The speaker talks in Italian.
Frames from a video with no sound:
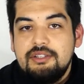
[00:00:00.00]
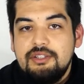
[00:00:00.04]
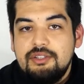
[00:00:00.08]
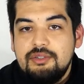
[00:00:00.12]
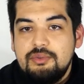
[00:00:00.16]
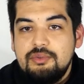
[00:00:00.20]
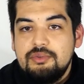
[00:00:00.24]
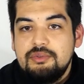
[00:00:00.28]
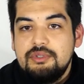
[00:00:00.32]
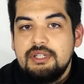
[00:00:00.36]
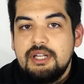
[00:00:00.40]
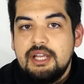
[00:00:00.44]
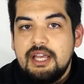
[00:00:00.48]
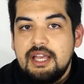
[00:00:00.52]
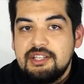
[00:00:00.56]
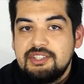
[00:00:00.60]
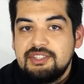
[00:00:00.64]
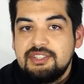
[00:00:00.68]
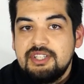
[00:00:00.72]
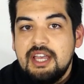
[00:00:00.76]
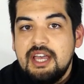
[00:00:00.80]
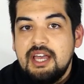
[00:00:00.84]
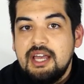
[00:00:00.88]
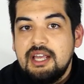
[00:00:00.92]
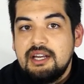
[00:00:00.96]
di un
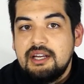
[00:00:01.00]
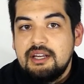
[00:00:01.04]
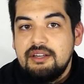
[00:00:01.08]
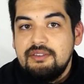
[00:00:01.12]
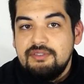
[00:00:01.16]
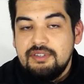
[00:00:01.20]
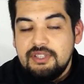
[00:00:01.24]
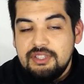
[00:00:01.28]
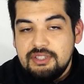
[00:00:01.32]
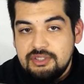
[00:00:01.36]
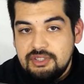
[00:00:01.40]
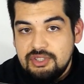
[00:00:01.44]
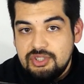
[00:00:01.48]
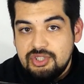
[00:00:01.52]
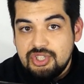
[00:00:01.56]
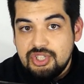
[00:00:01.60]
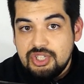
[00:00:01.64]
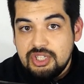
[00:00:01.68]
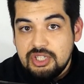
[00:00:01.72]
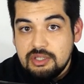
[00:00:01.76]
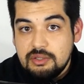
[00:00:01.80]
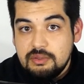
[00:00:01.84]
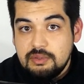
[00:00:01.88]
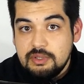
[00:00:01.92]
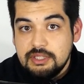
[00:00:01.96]

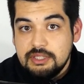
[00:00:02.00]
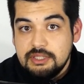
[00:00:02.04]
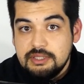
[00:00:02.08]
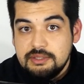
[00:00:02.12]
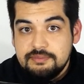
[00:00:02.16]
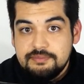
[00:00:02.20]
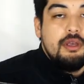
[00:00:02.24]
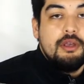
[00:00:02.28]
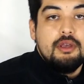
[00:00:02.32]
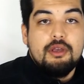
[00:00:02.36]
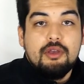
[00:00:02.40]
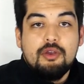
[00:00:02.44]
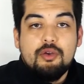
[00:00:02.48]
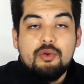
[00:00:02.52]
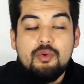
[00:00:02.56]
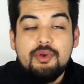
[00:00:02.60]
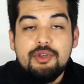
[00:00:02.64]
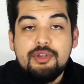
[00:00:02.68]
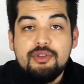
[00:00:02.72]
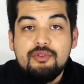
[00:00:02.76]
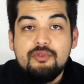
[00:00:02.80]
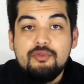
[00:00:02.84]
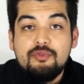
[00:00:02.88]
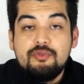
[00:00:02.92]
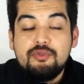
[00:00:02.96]
SR25.
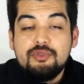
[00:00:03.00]
Quindi un